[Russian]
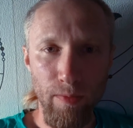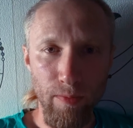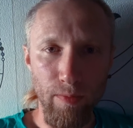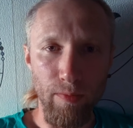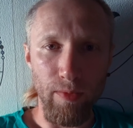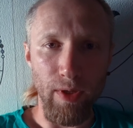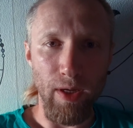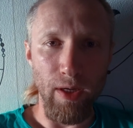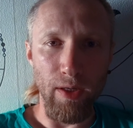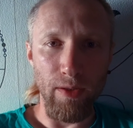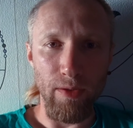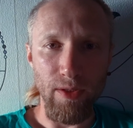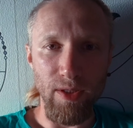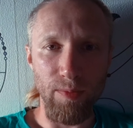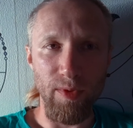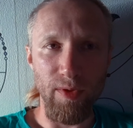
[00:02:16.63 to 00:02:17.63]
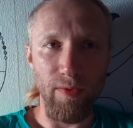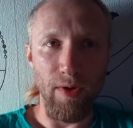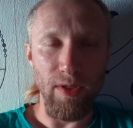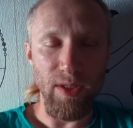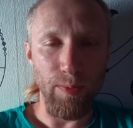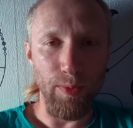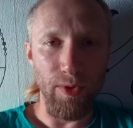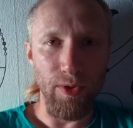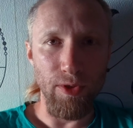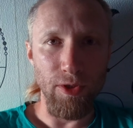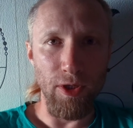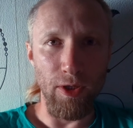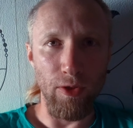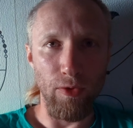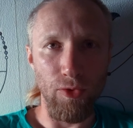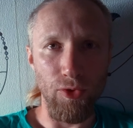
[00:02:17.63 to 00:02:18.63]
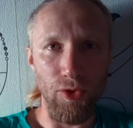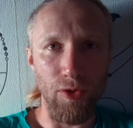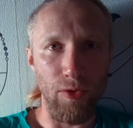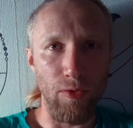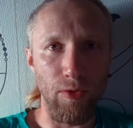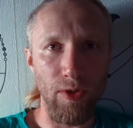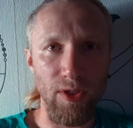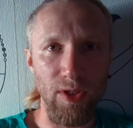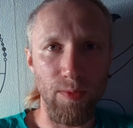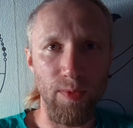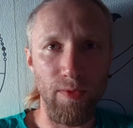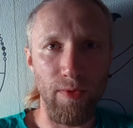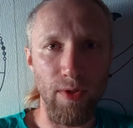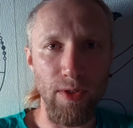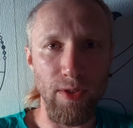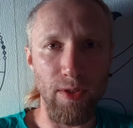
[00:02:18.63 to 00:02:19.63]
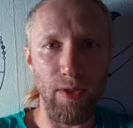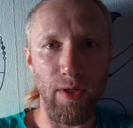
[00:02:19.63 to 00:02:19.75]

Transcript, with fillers: Я сомневался поначалу, очень долго сомневался.